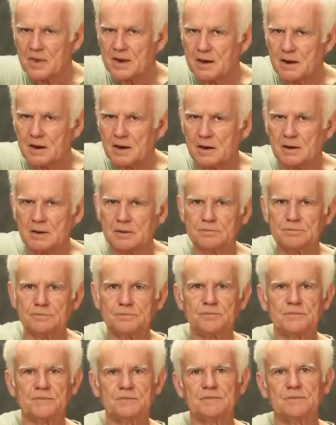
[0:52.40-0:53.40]

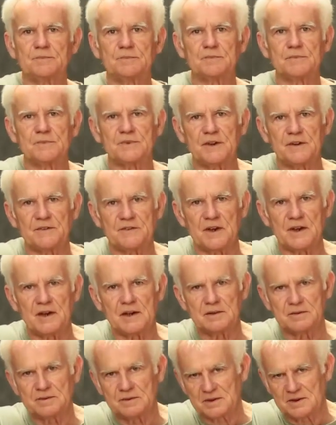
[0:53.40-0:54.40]
ähm,
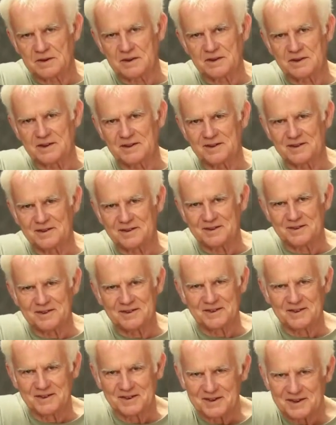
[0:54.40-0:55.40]
dieser
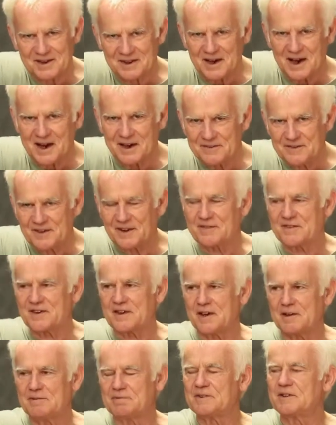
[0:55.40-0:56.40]
äh,
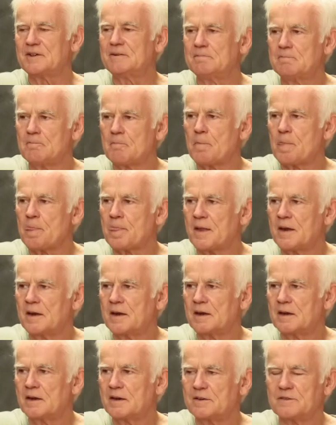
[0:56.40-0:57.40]
Einsatzkräfte,
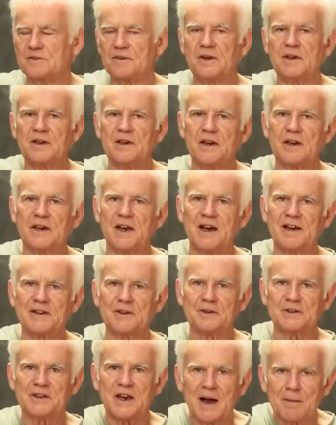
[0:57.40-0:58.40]
sondern er hat
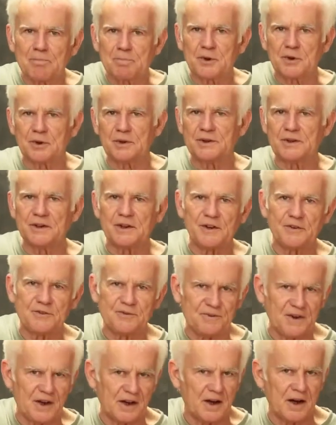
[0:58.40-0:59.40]
auch die Abgründe des
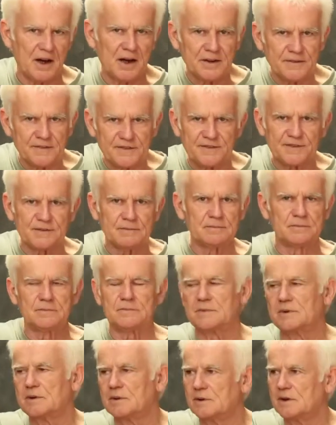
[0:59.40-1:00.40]
Verrats
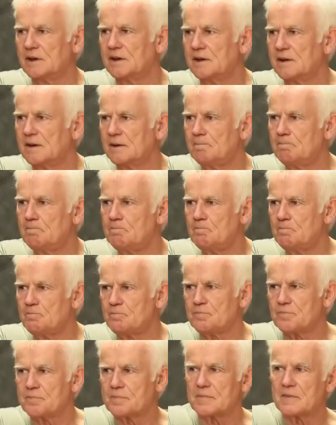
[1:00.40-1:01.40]

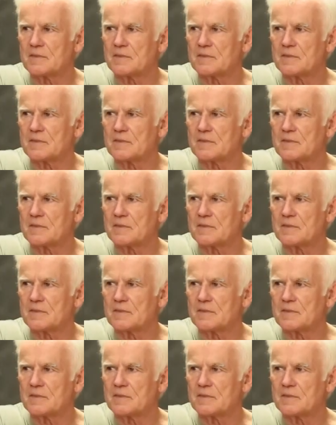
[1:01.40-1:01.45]
ähm,